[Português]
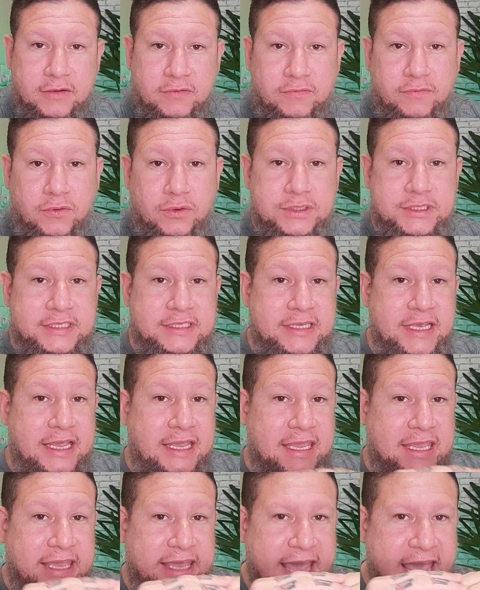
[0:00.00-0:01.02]
você
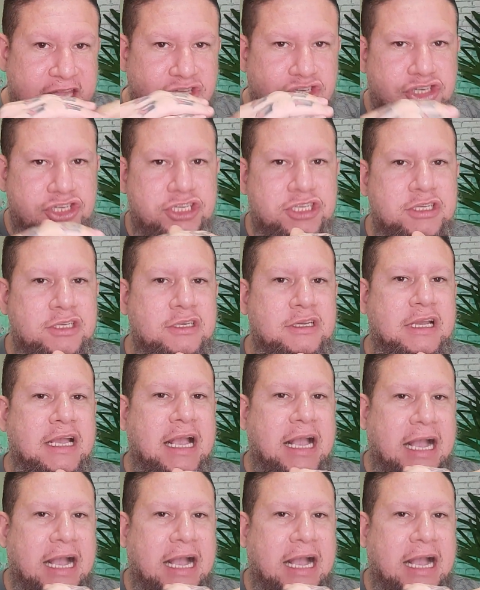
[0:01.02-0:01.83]
quietinho,